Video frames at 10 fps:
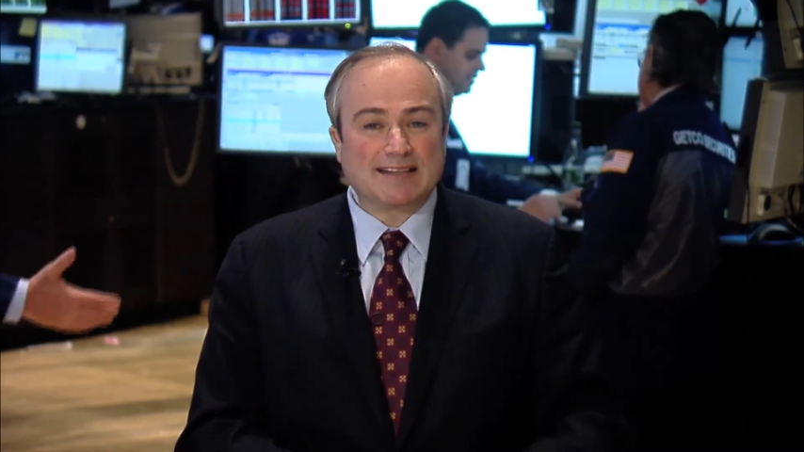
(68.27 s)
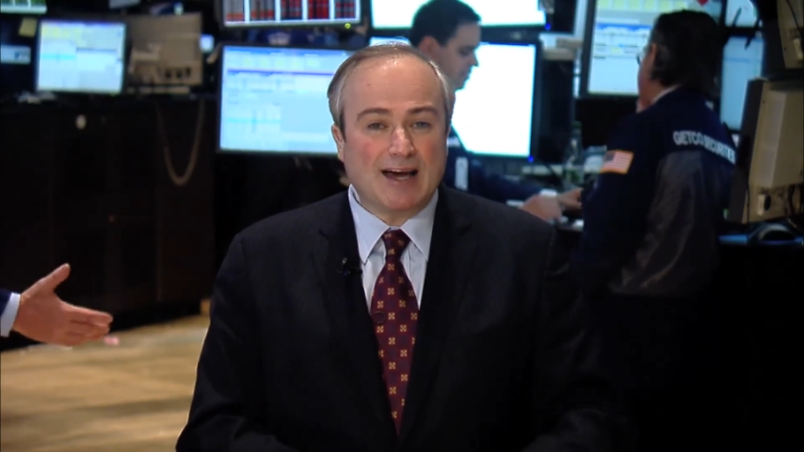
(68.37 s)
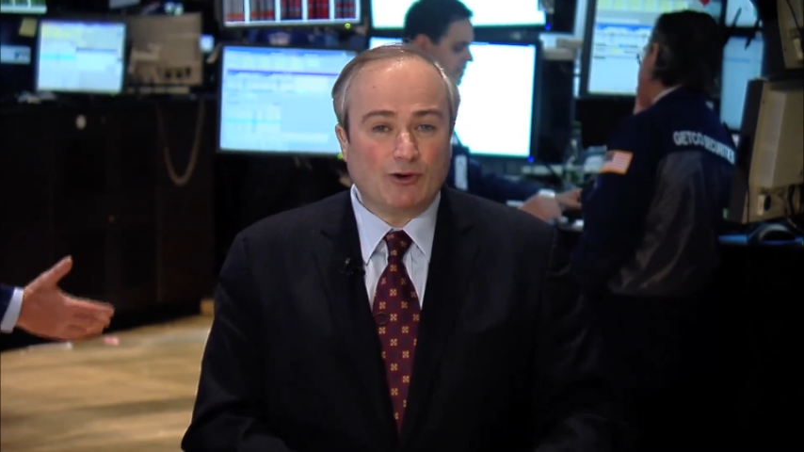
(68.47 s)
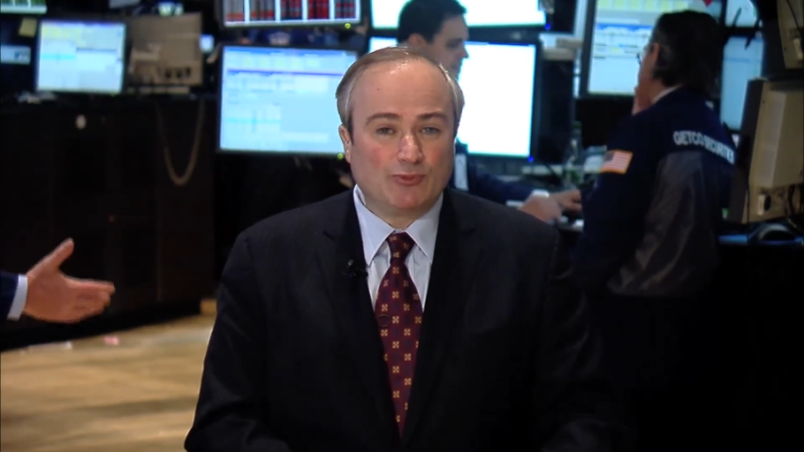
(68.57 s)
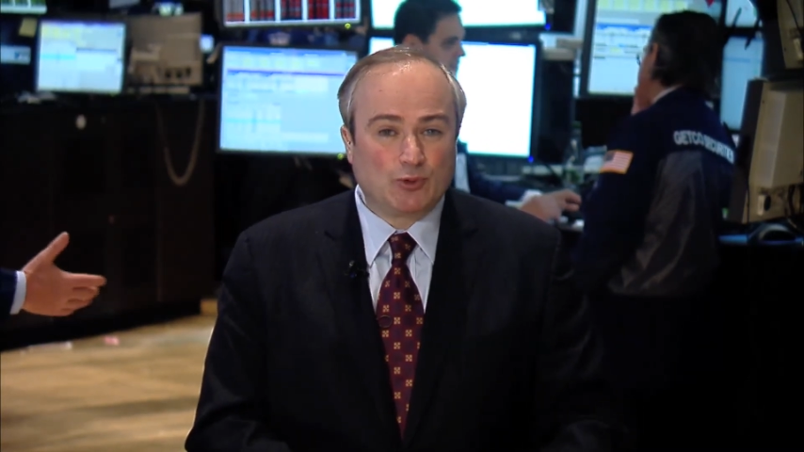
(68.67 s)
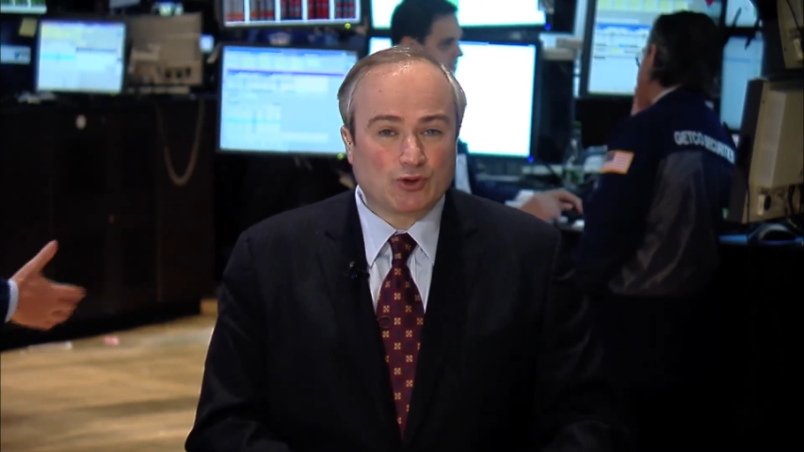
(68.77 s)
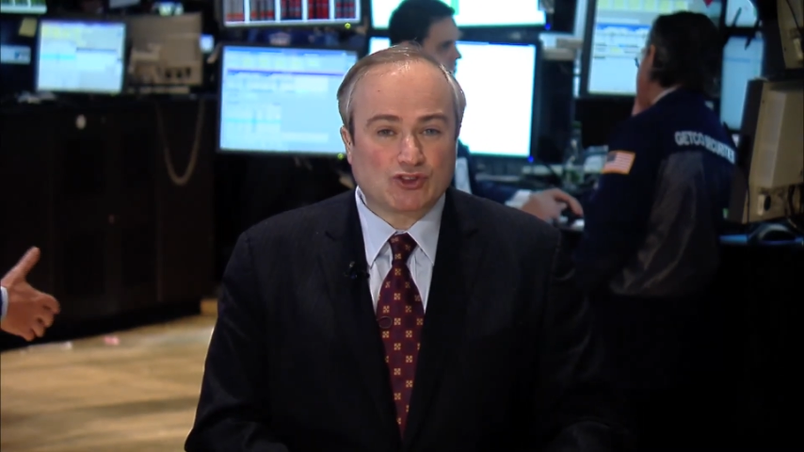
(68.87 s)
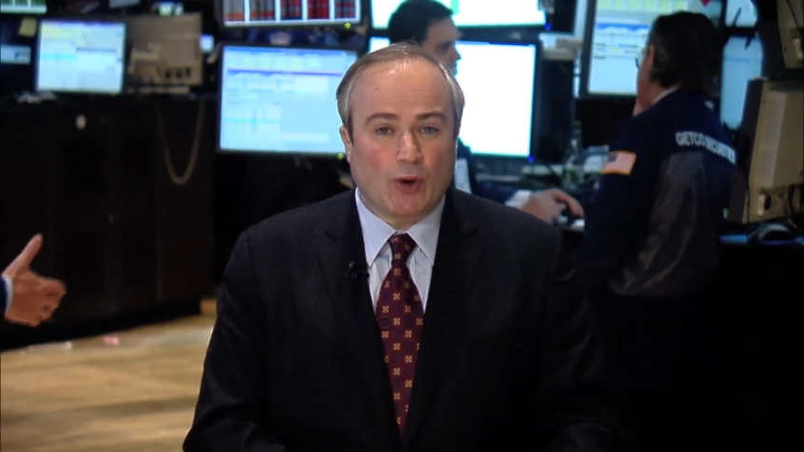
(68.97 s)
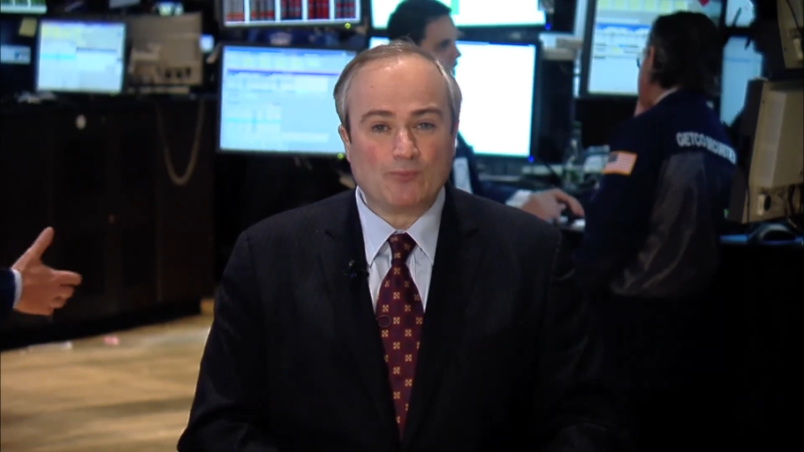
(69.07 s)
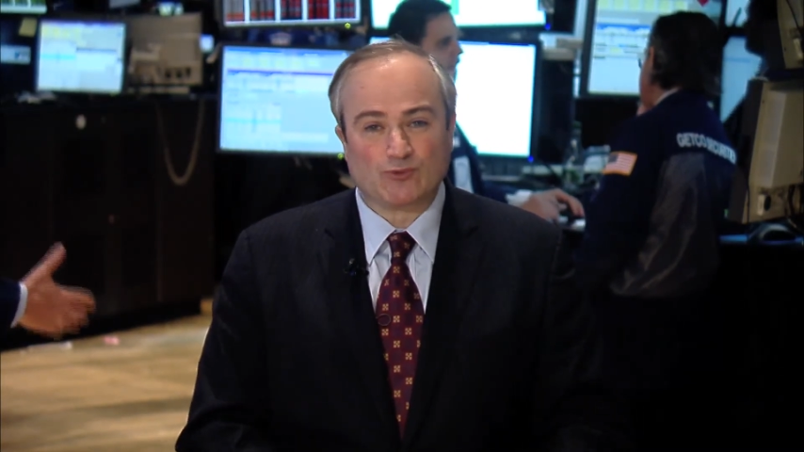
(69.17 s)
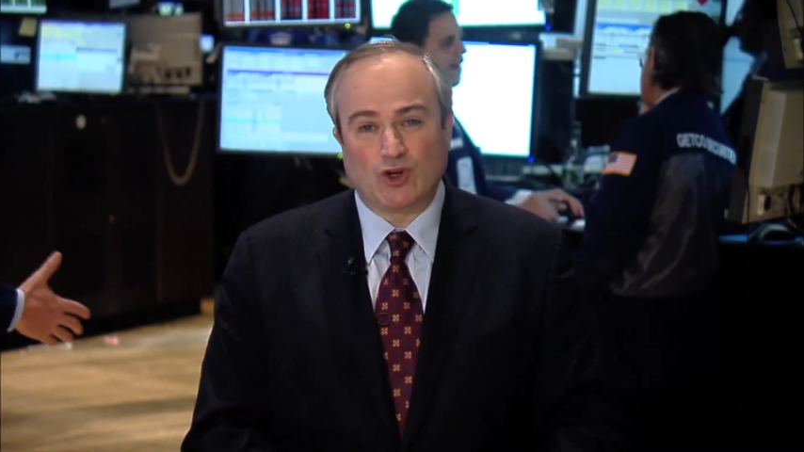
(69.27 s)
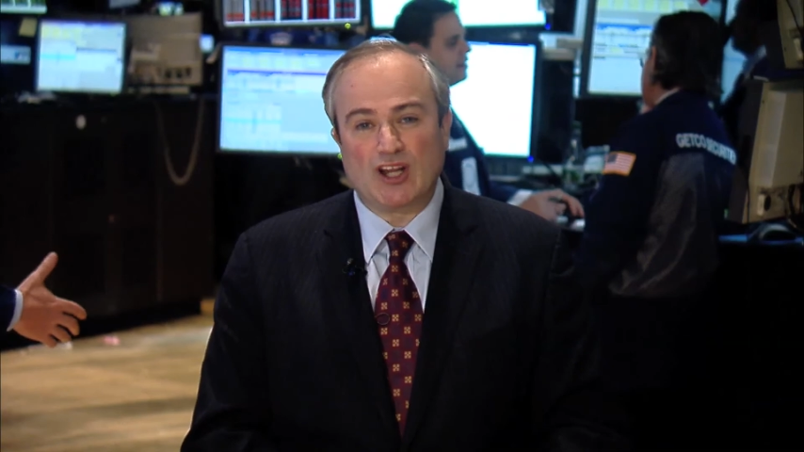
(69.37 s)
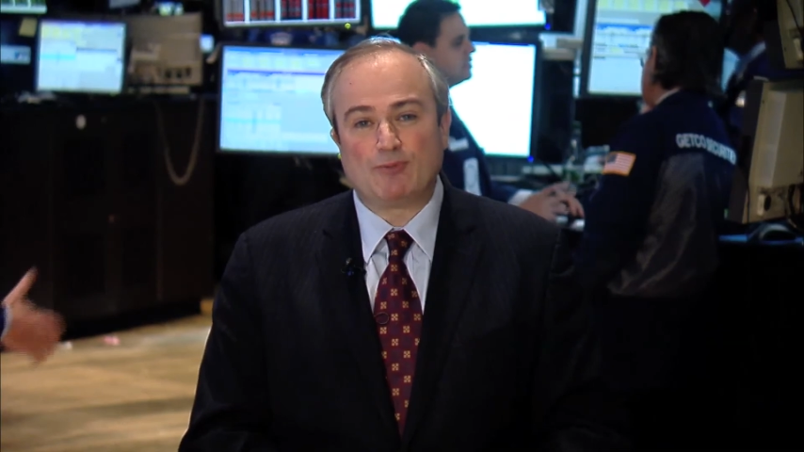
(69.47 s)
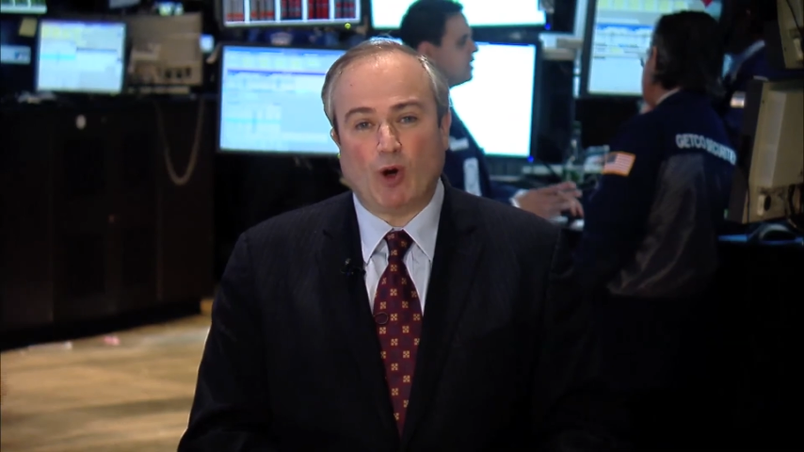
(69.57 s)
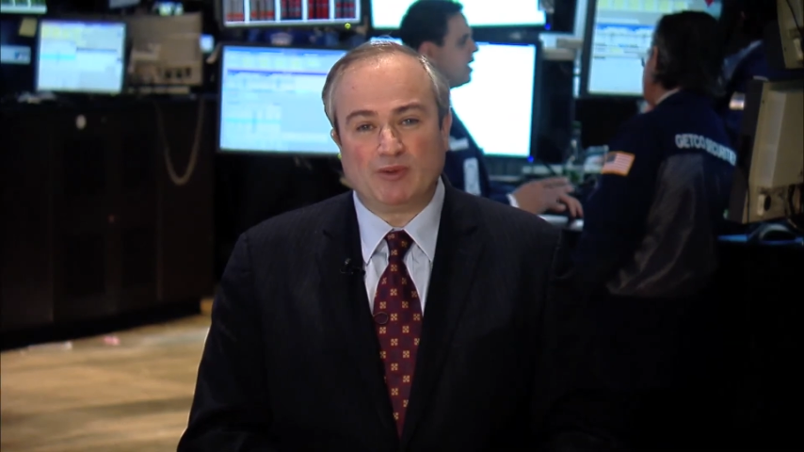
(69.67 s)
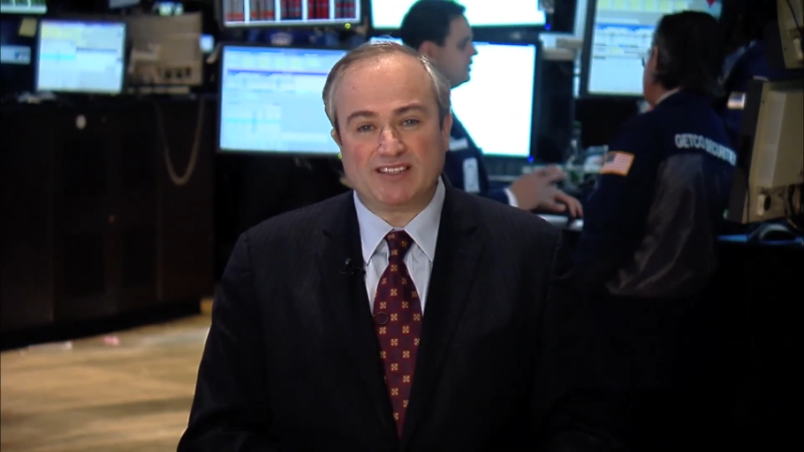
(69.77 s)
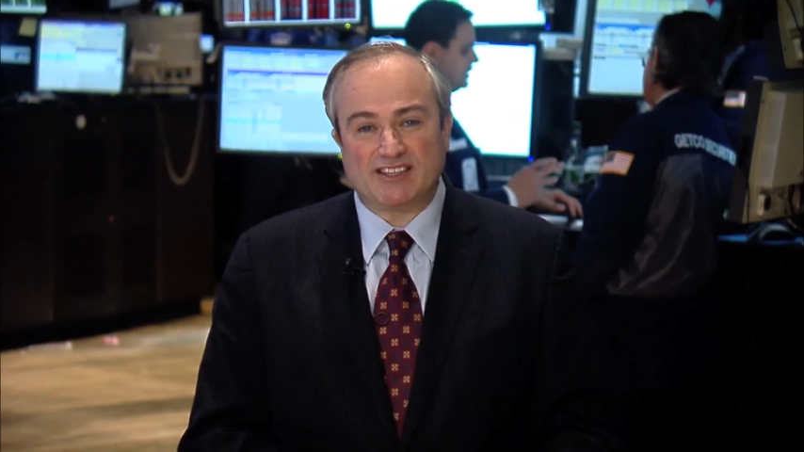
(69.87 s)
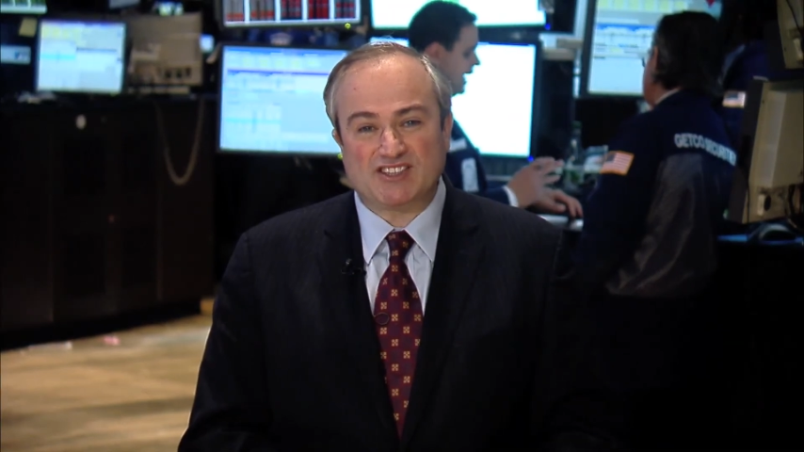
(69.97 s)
40% dans les premiers